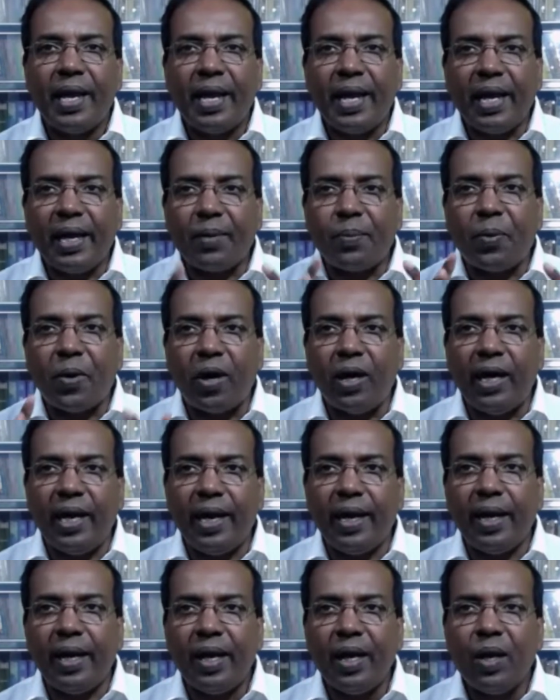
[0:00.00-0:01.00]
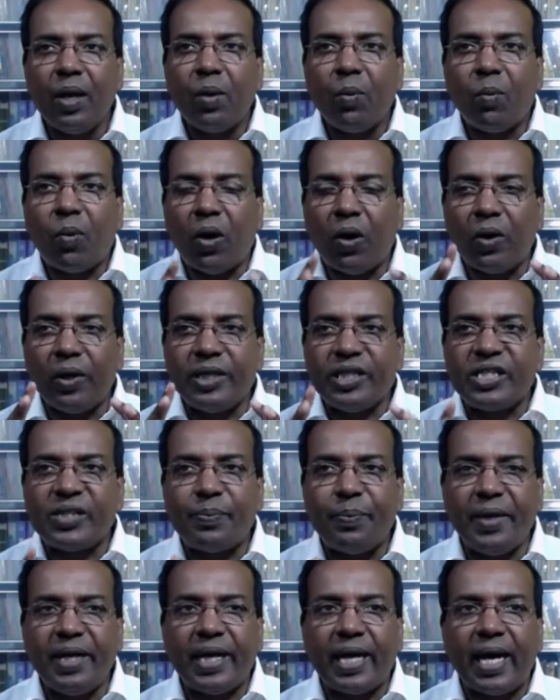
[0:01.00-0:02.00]
এর ফলে বড়
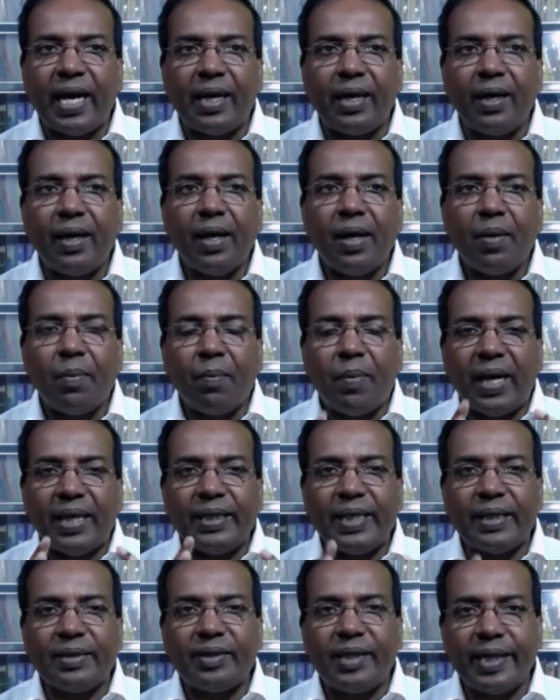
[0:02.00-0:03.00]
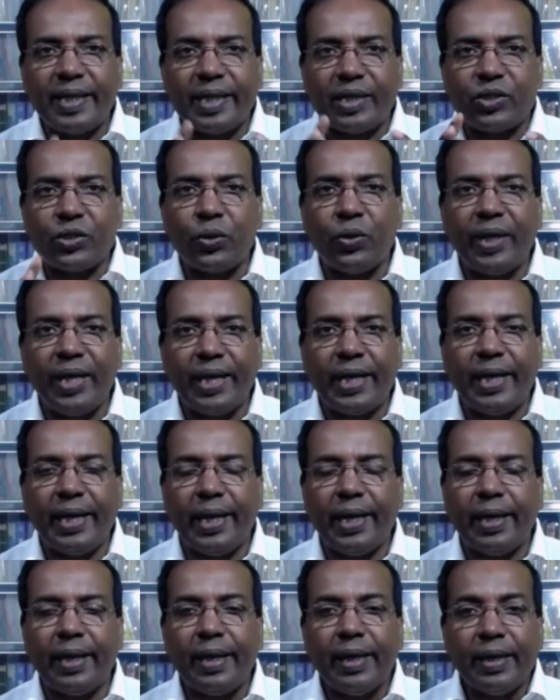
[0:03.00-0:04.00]
স্পিকার বাজার থেকে সরে
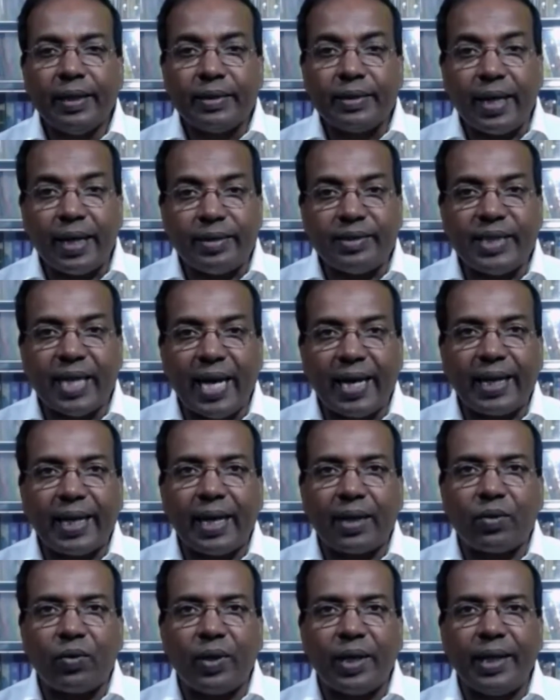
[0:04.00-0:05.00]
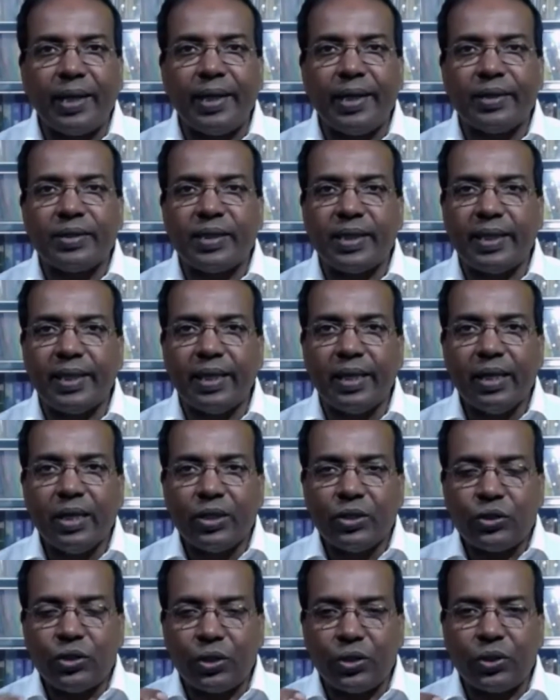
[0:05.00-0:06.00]
গিয়ে তার জায়গা করে নিয়েছে
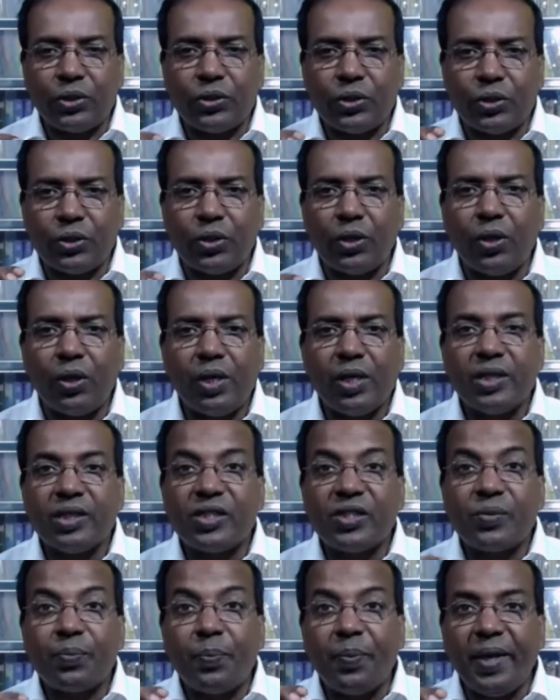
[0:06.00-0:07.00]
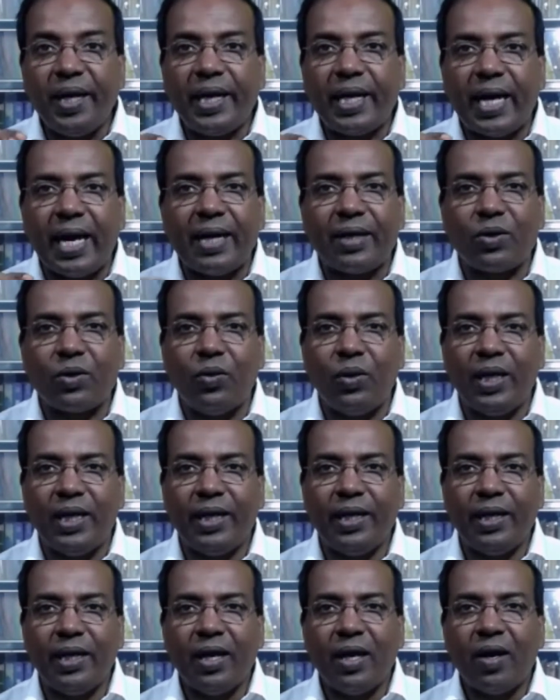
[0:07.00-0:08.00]
ছোট ছোট
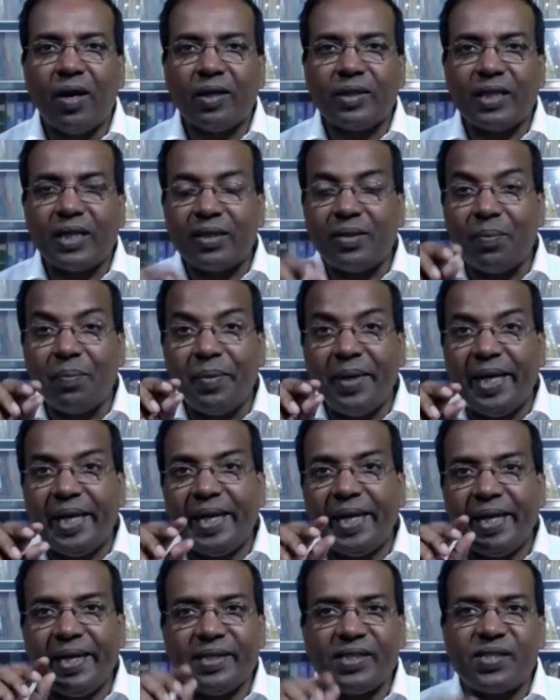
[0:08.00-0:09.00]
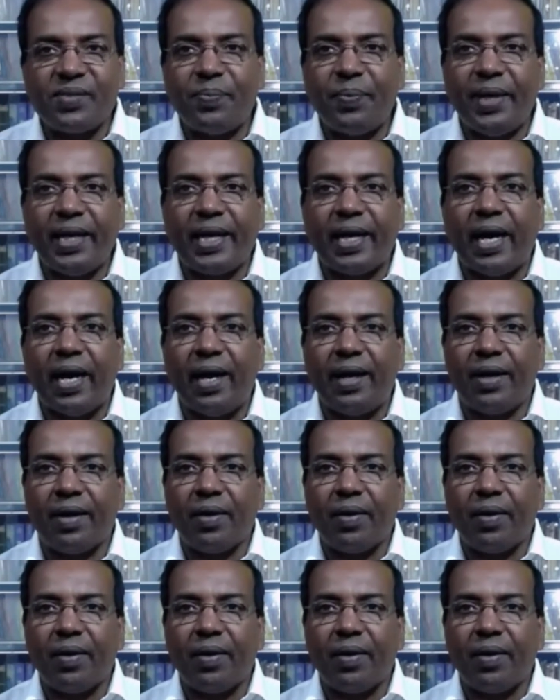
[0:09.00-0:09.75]
স্পিকারগুলি অর্থাৎ মিনি স্পিকার